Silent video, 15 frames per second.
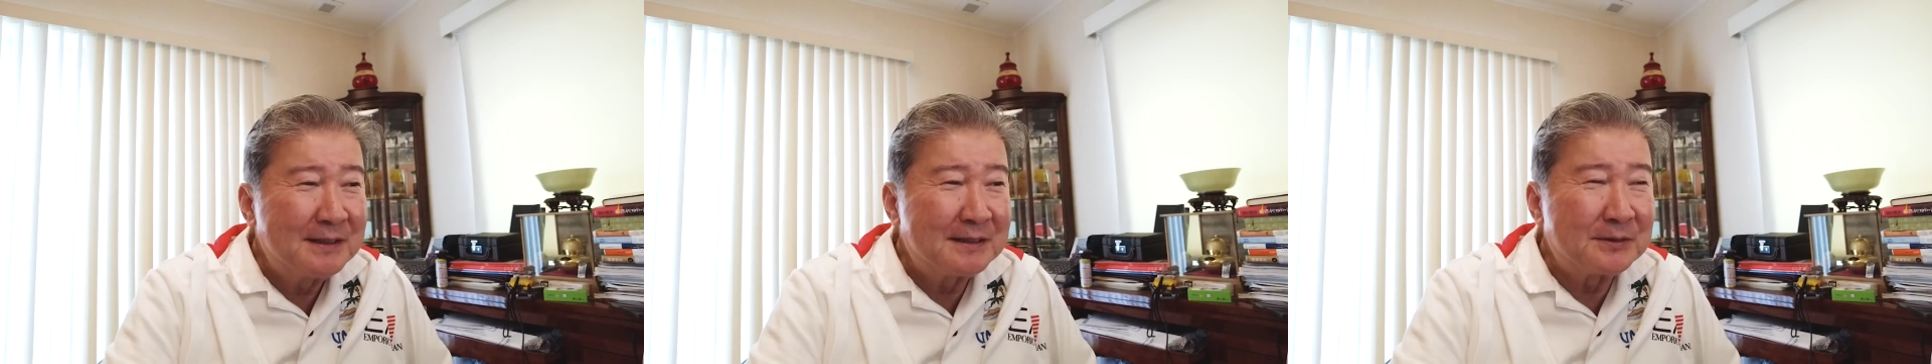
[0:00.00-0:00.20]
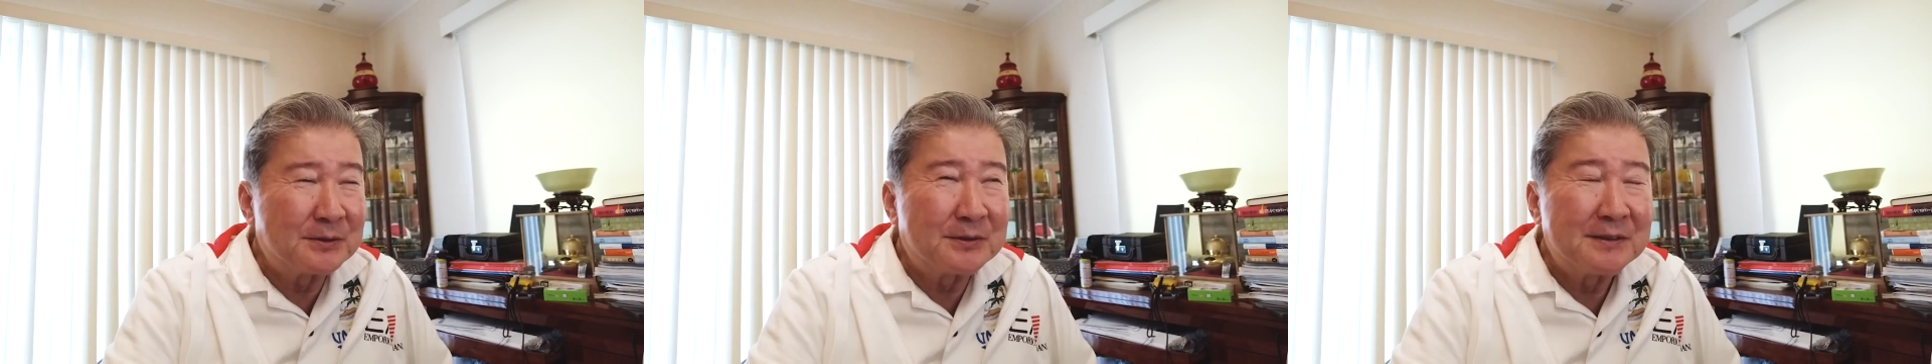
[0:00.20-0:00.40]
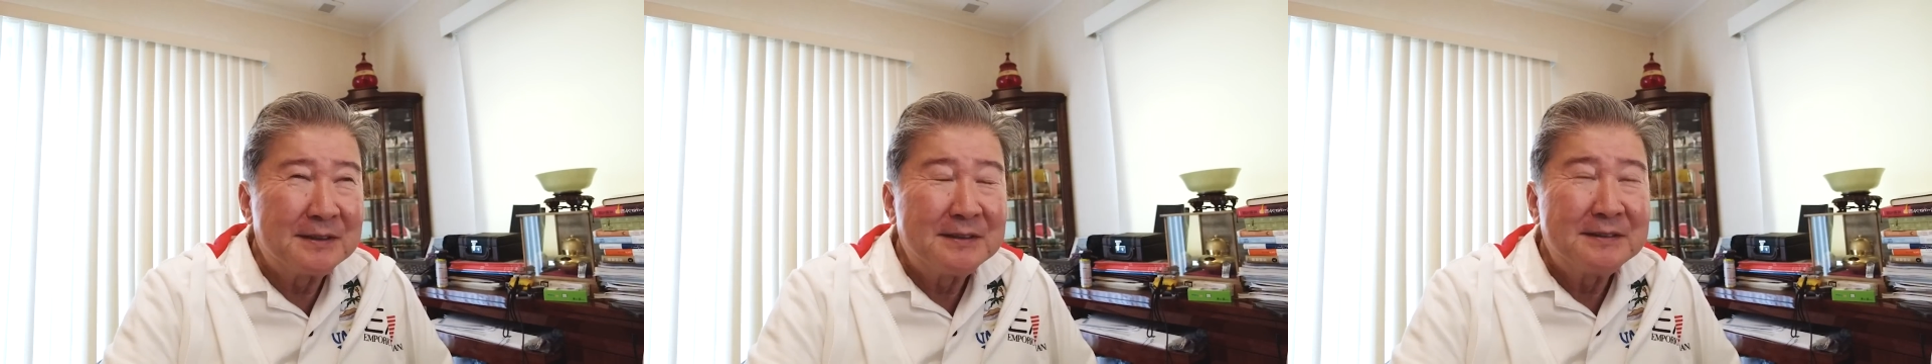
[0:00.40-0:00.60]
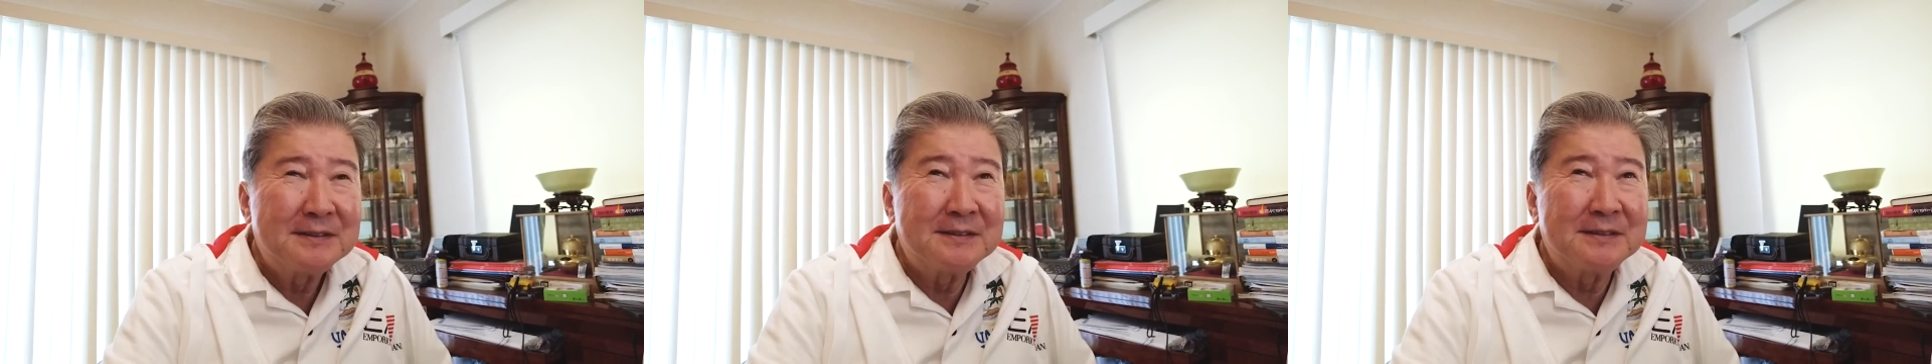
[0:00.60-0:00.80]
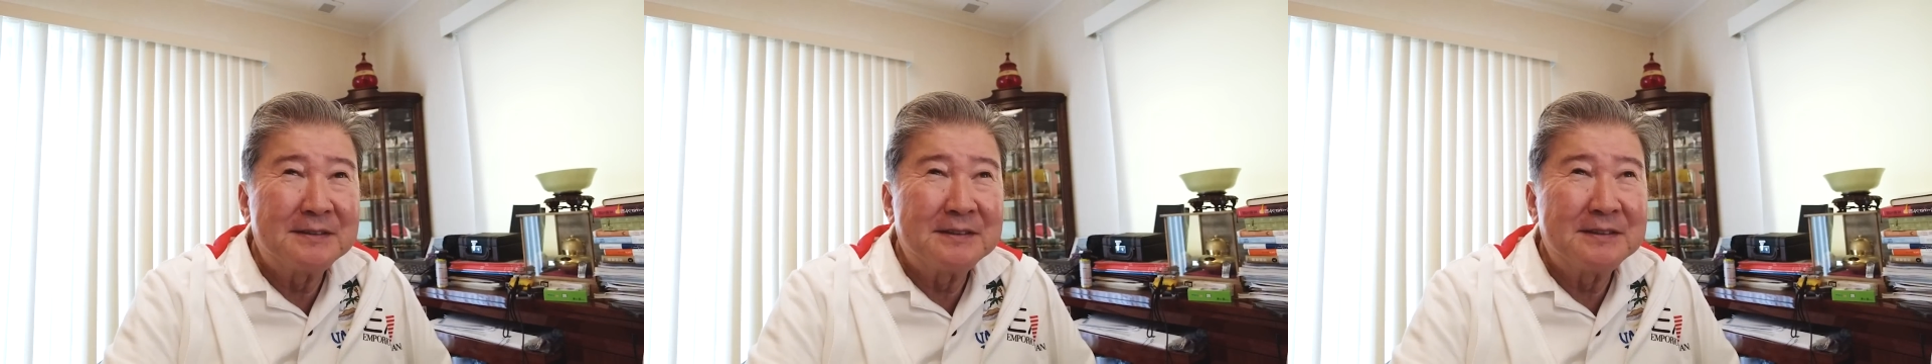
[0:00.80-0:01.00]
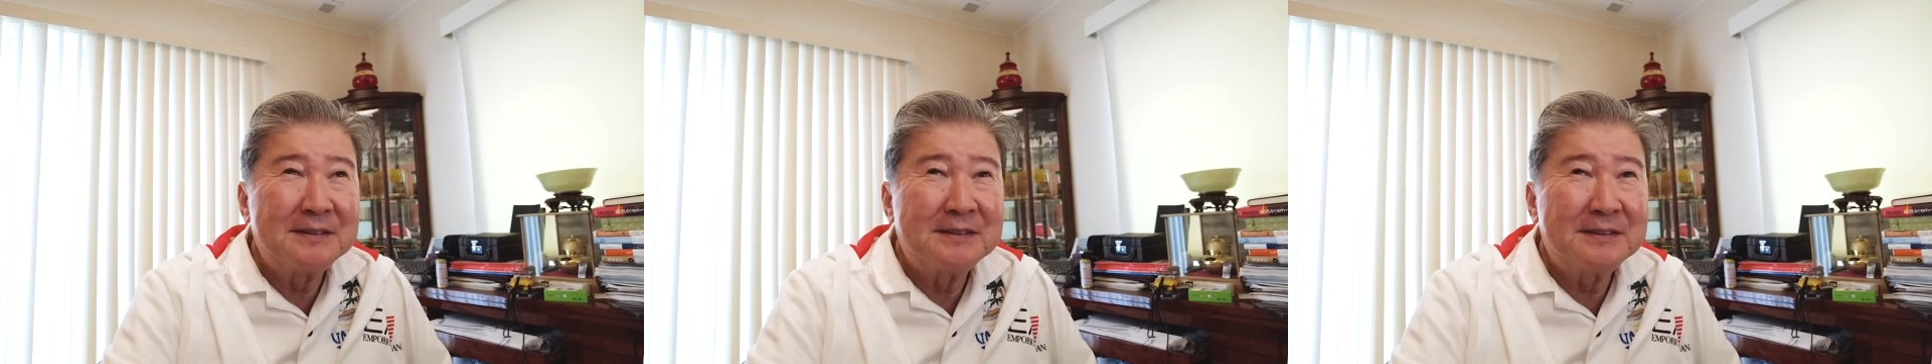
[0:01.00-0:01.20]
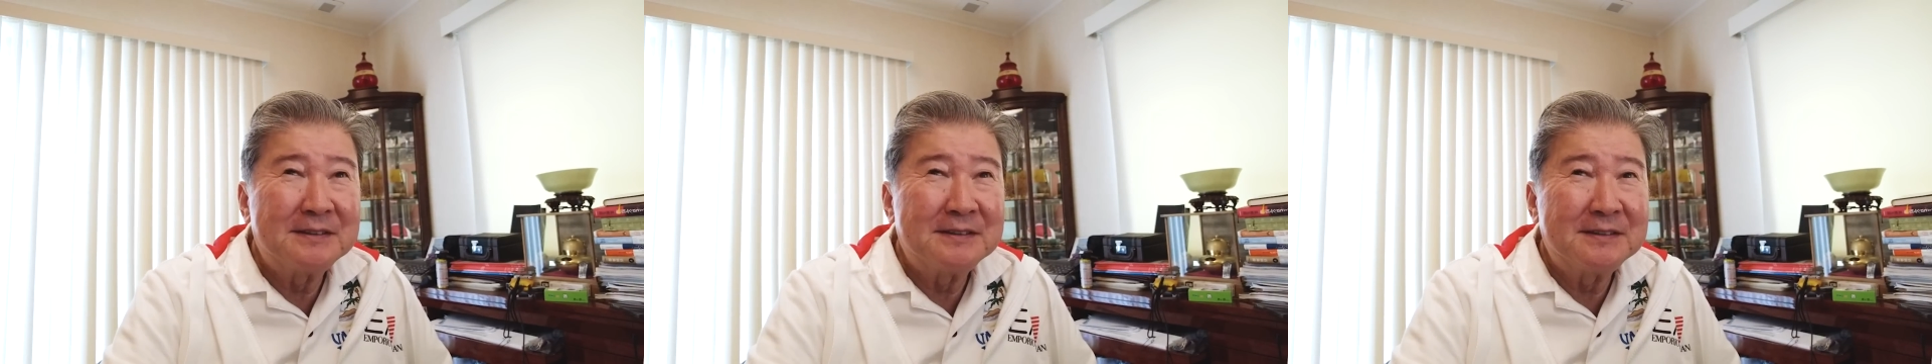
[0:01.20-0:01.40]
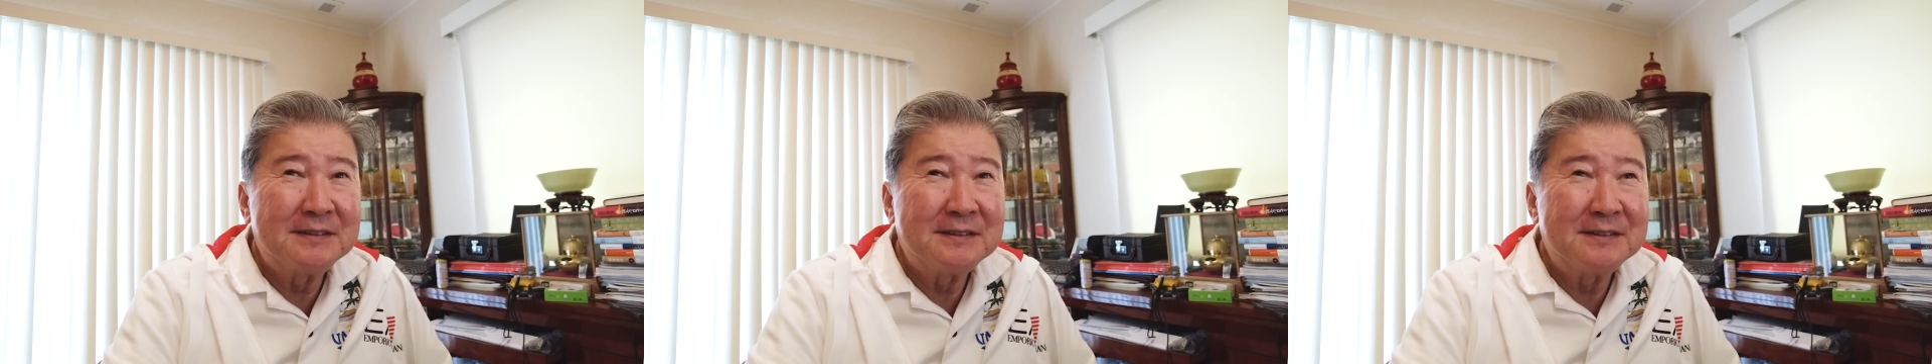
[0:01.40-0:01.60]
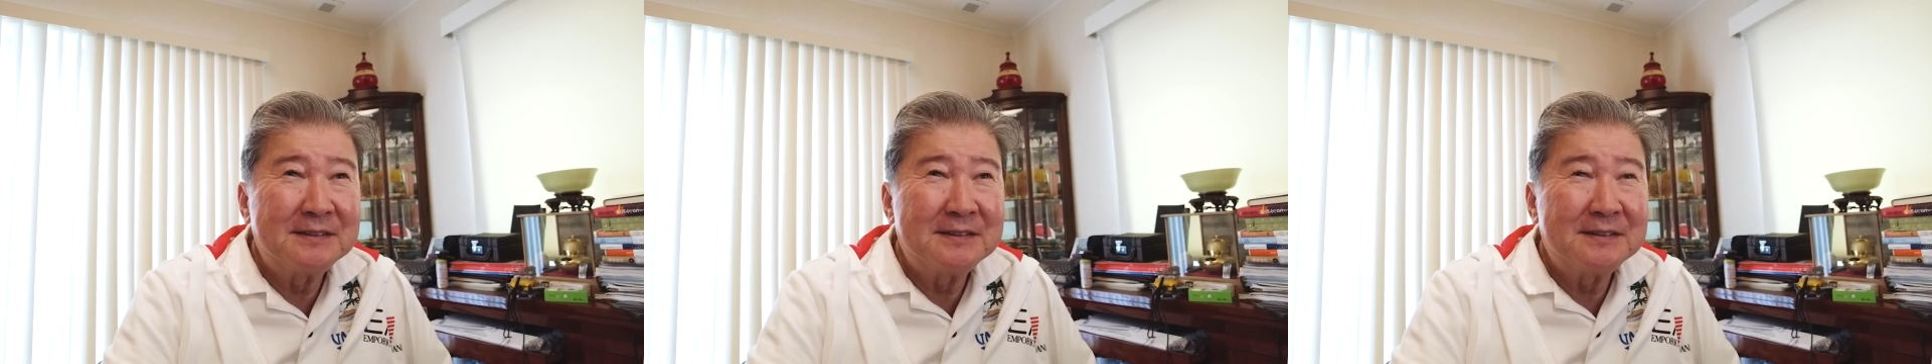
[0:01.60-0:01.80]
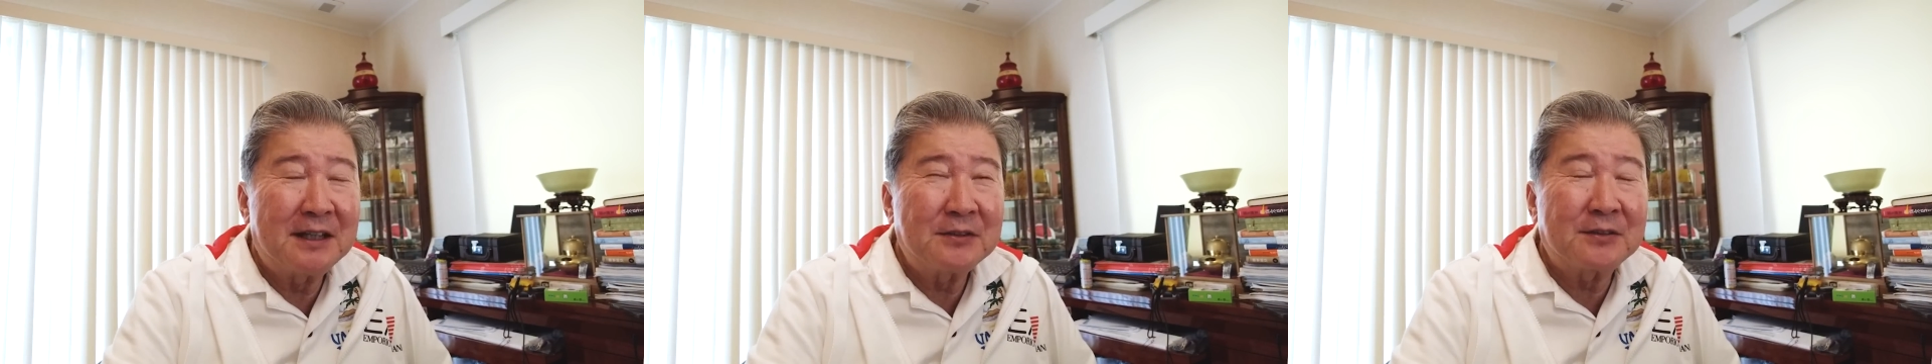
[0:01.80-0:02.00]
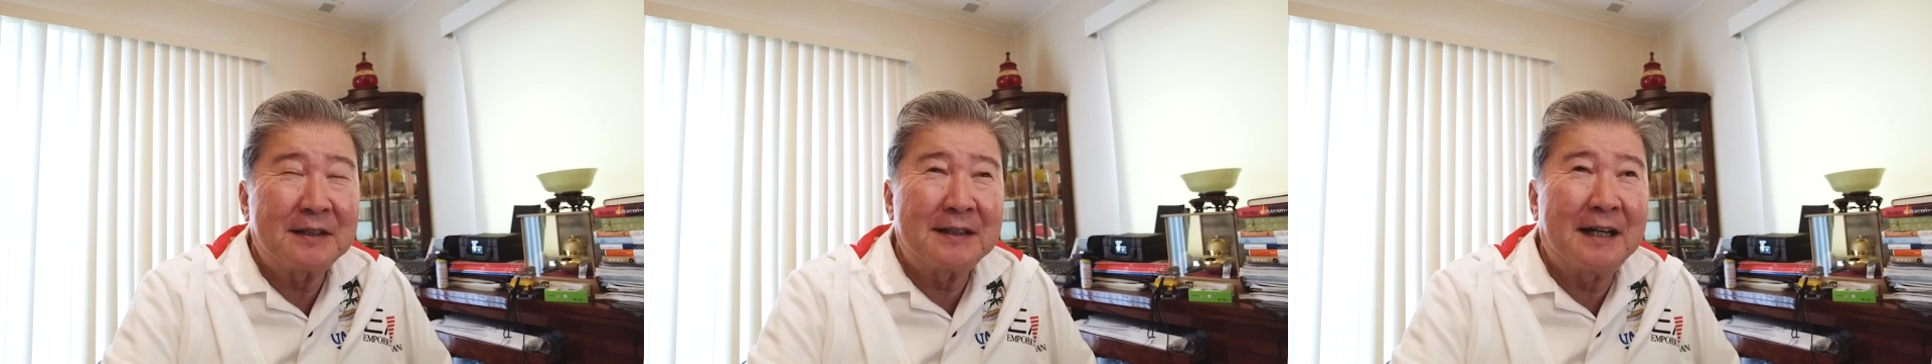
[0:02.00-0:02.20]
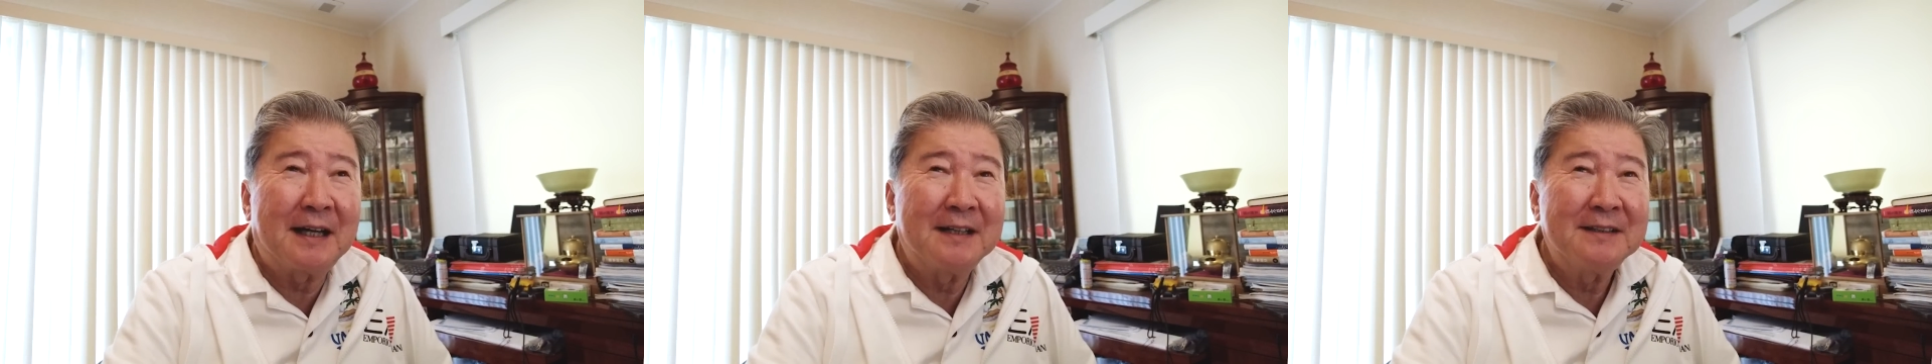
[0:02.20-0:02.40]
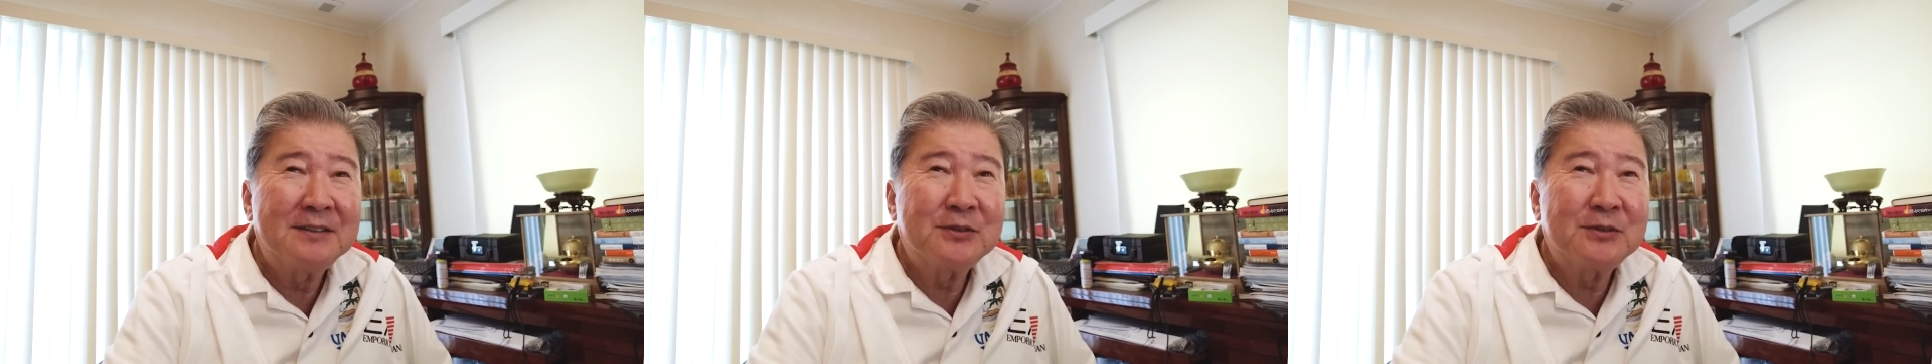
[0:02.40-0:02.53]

なんとかな、